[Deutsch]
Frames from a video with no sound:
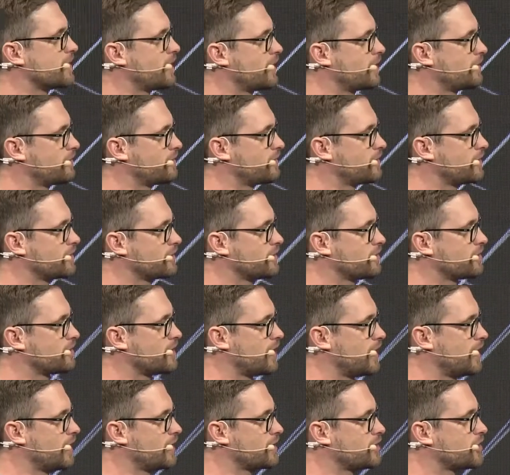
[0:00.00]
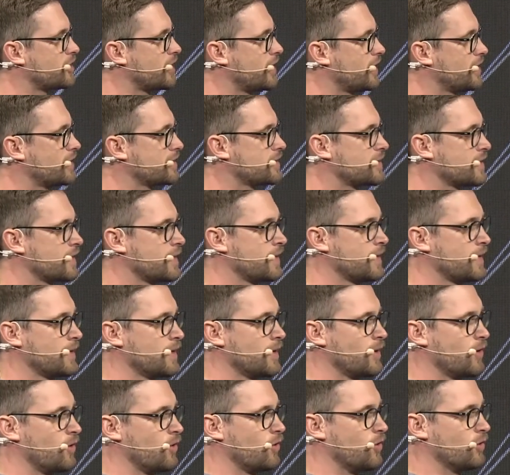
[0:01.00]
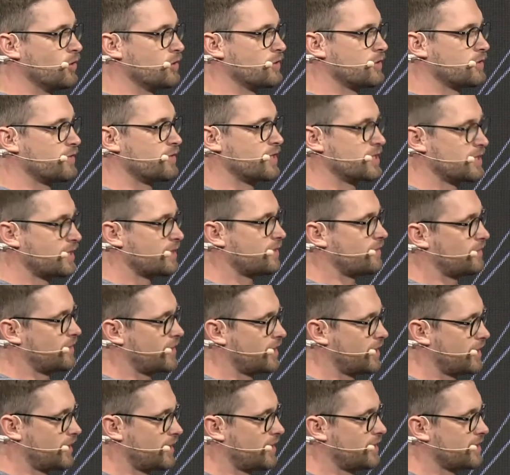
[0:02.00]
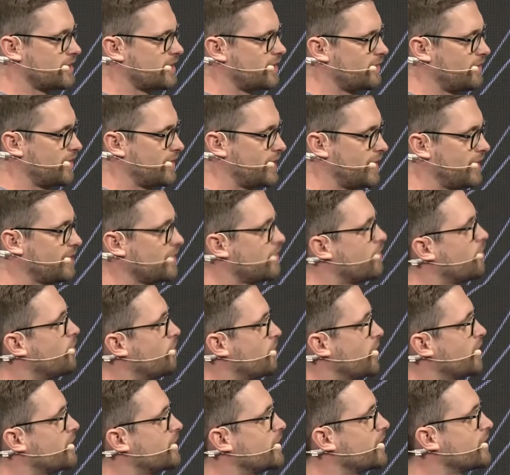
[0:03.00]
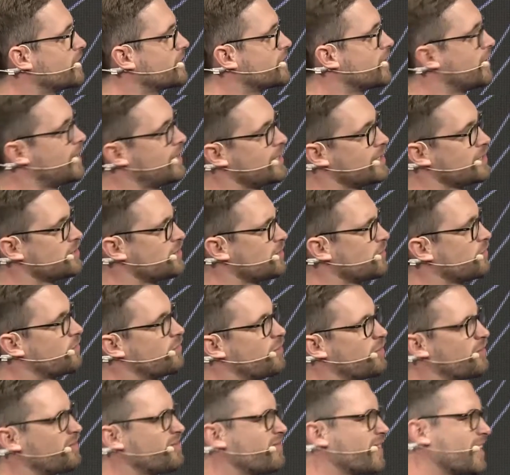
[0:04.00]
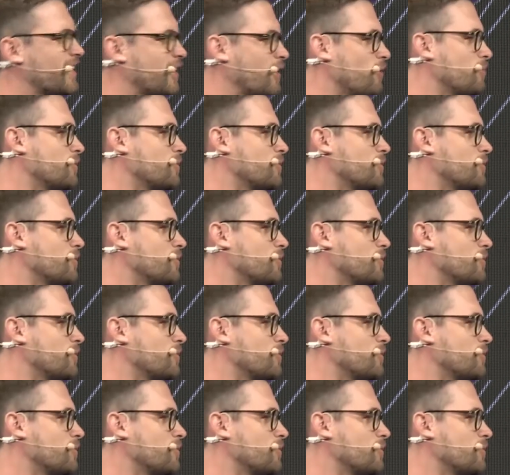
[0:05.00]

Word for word: einfach total entscheidend. Und wie gesagt, wie Katharina sagt, wir denken komplett digital. Also Film, wir glauben